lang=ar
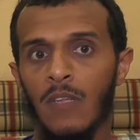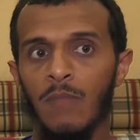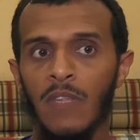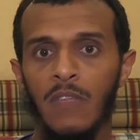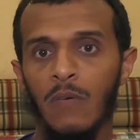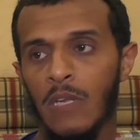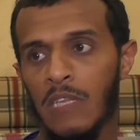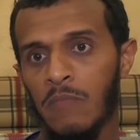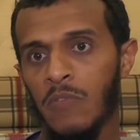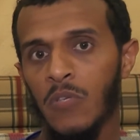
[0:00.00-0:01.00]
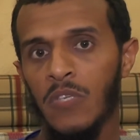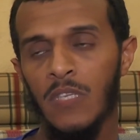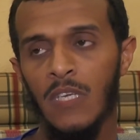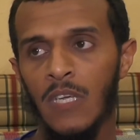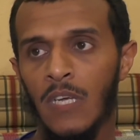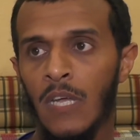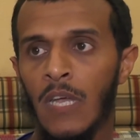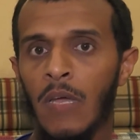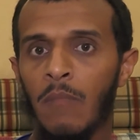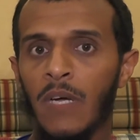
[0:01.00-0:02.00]
بعض الدورات 25 دقيقه
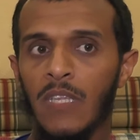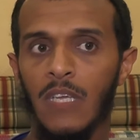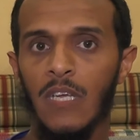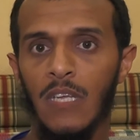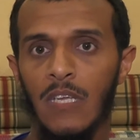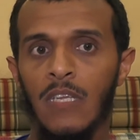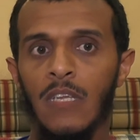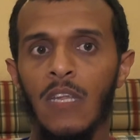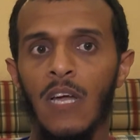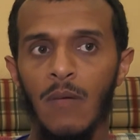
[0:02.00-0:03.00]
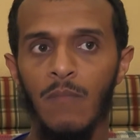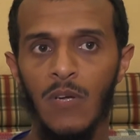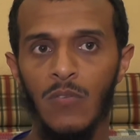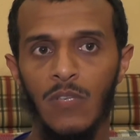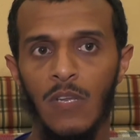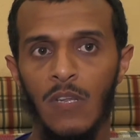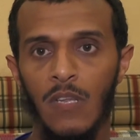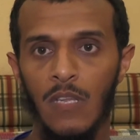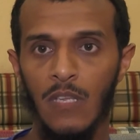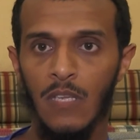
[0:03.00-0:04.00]
ما يعني اللاعب ما يوصل
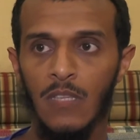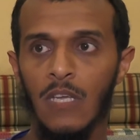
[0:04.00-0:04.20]
آه،